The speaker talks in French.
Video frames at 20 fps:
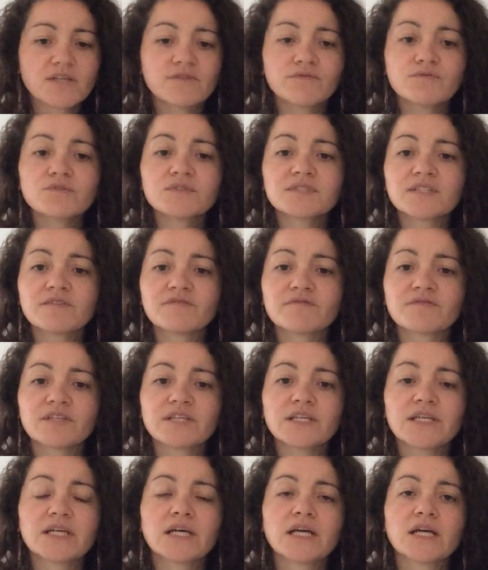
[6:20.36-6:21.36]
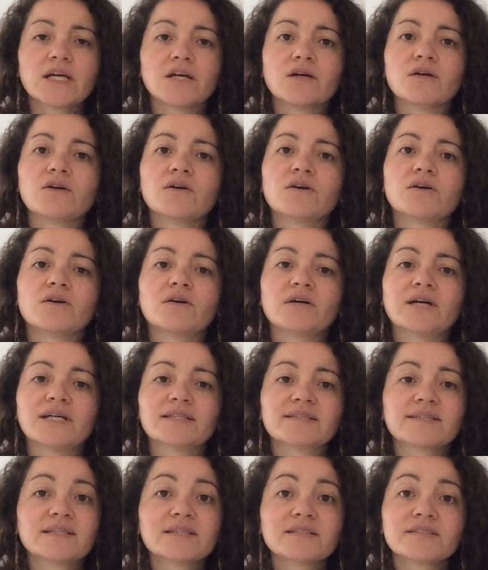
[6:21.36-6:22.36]
vous avez euh,
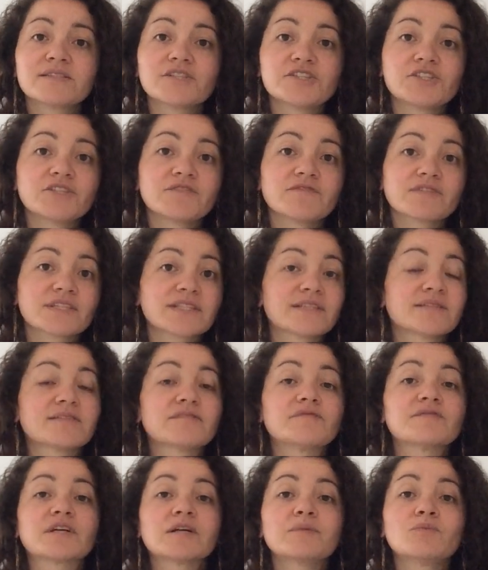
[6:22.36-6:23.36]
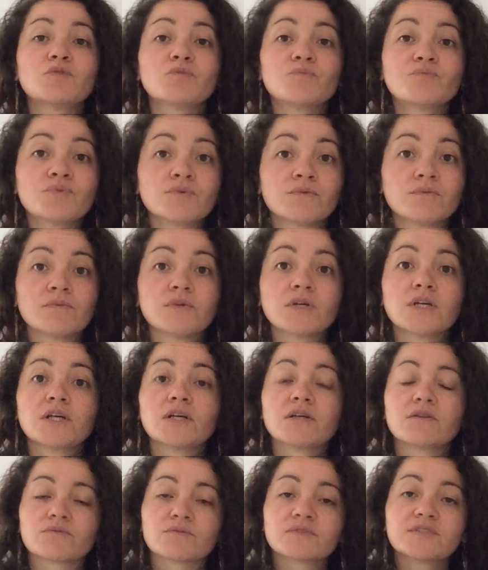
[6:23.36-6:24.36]
atteint des chiffres qui étaient vraiment bons.
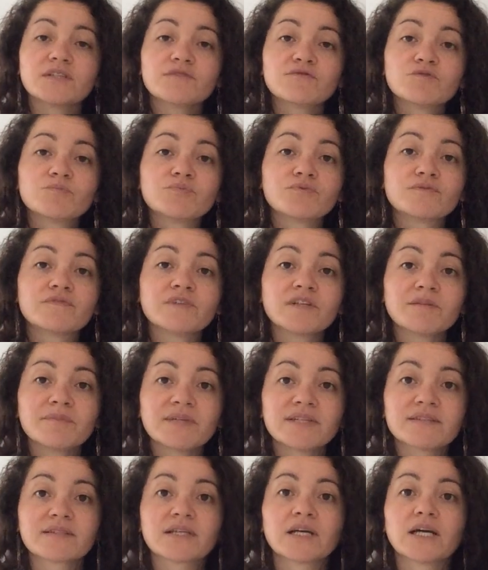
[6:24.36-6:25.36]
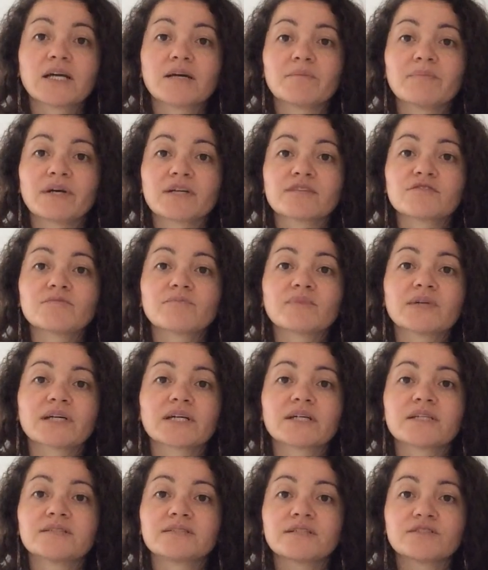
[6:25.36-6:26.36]
Donc ça, vous pouvez le mettre. Par exemple, la
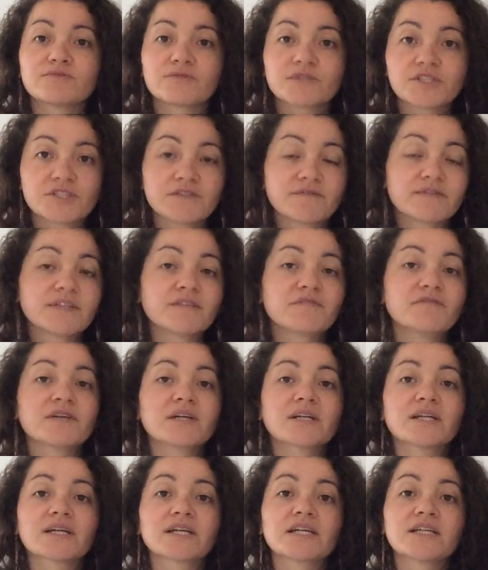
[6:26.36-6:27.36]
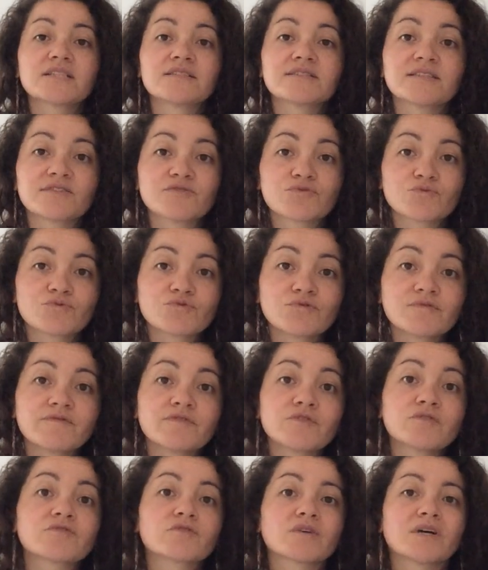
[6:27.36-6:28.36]
réalisation d'un chiffre d'affaires, la réalisation d'une
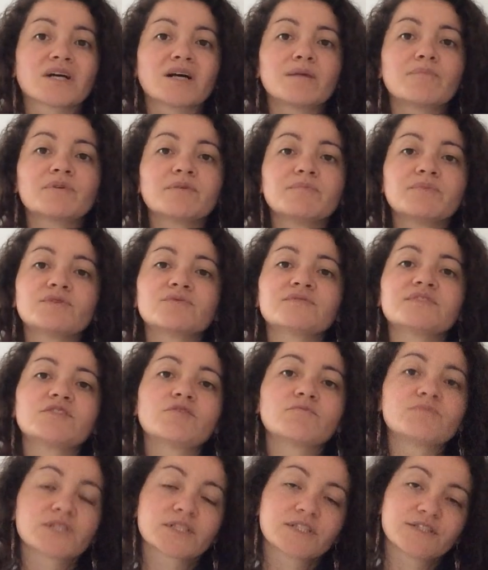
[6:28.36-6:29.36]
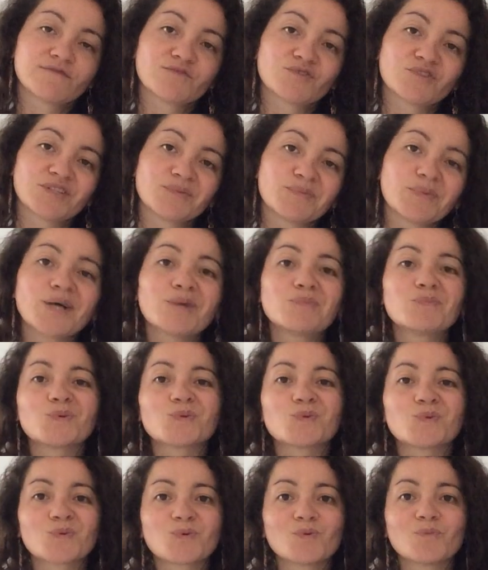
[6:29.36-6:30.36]
vente. Rappelez bien aussi l'objectif de départ
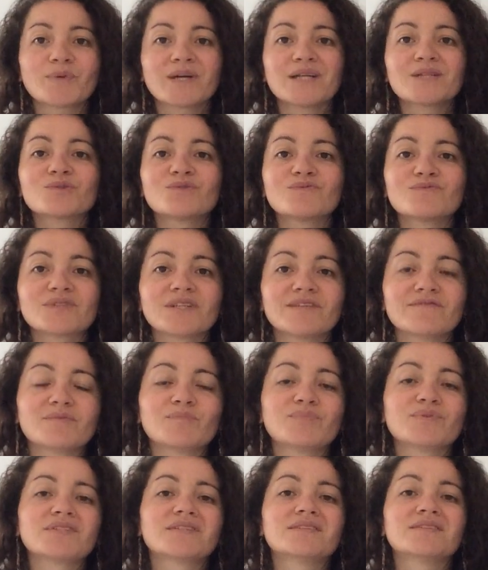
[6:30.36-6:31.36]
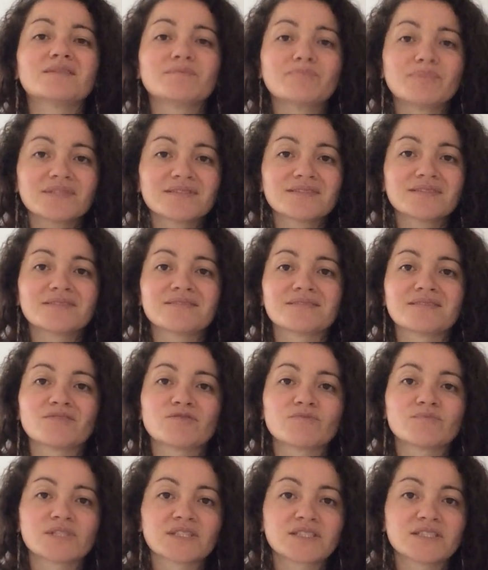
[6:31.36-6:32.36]
pour qu'on comprenne que vous l'avez peut-être dépassé,
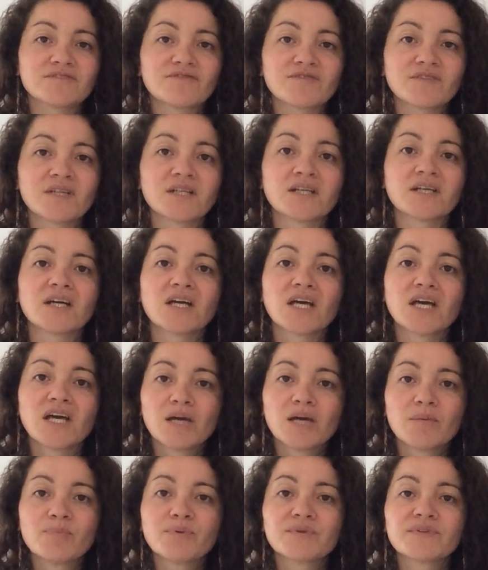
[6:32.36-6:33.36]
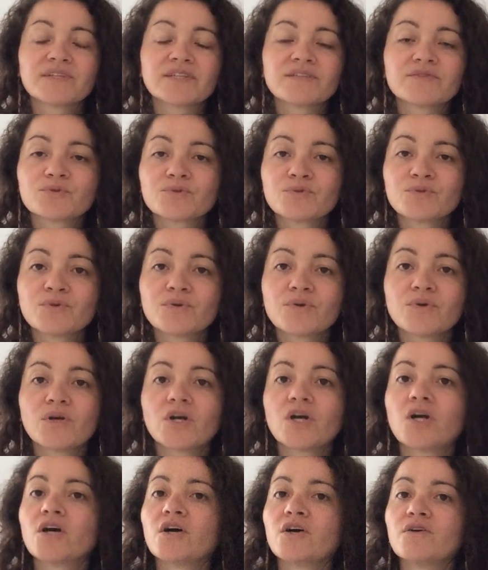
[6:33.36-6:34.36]
cet objectif-là. Peut-être que
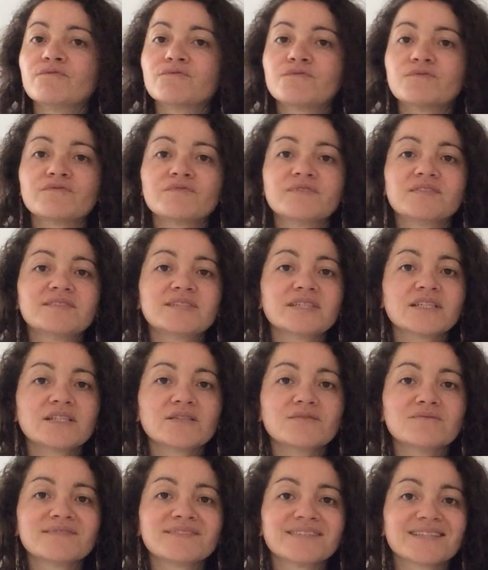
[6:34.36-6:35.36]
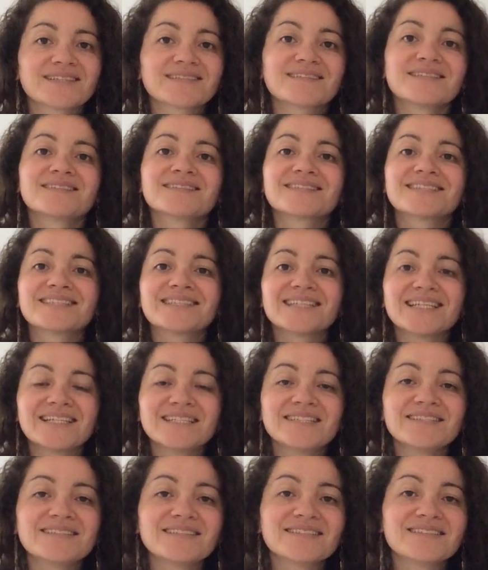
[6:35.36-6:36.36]
vous visez une certaine
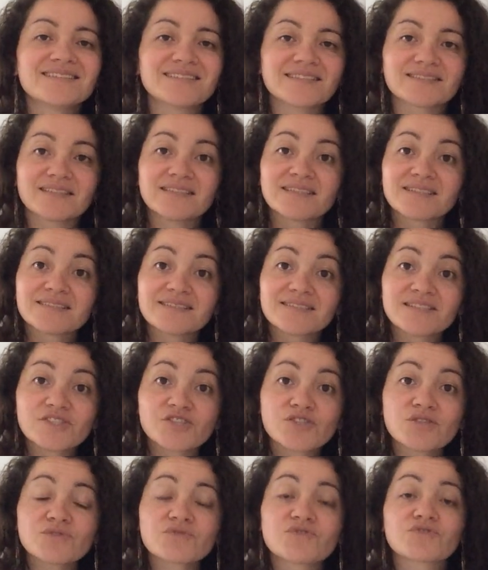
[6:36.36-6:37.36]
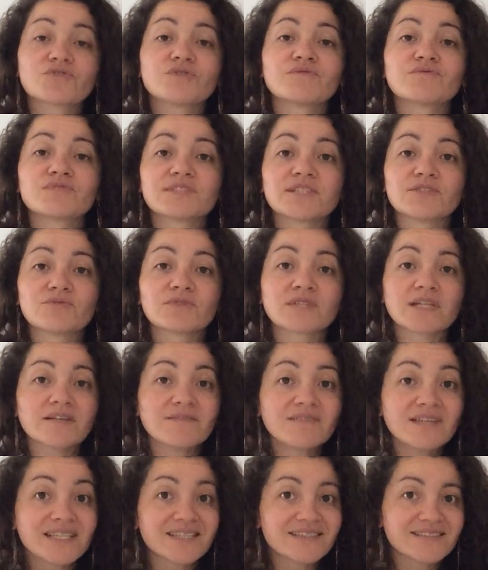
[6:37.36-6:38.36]
qualité, une certaine exigence quand vous êtes au
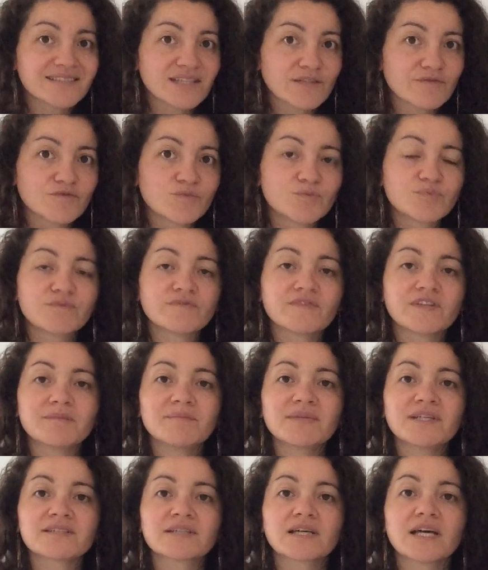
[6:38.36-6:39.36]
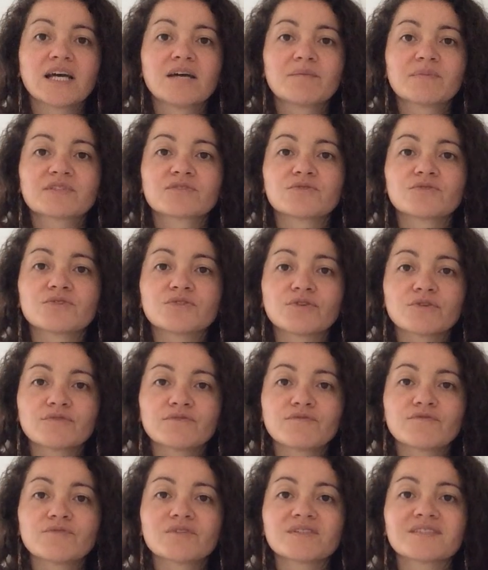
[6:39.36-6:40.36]
travail. Ça, vous pouvez le mettre parce qu'encore
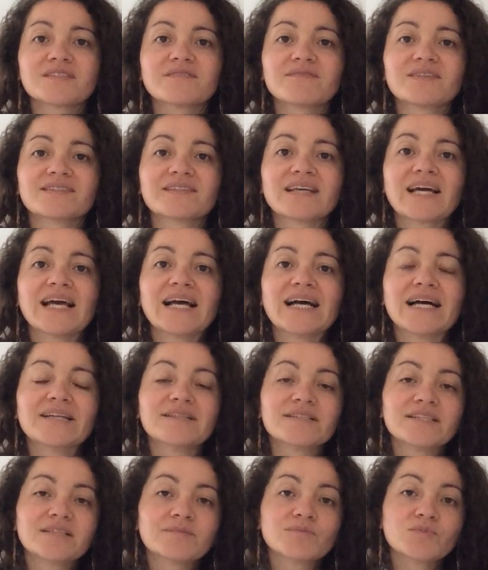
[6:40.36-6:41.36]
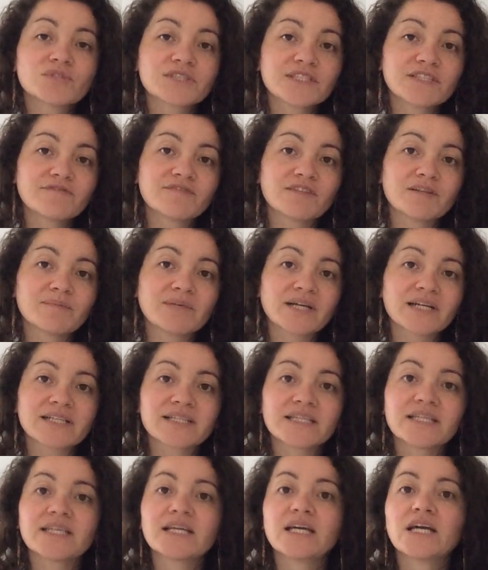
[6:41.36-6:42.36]
une fois, ça va être un élément qui va
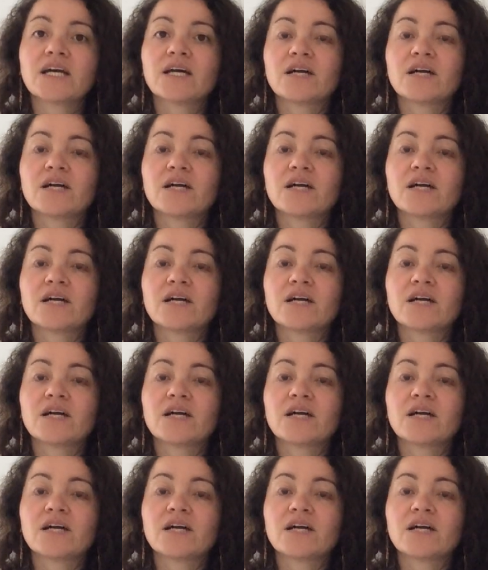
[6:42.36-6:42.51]
marquer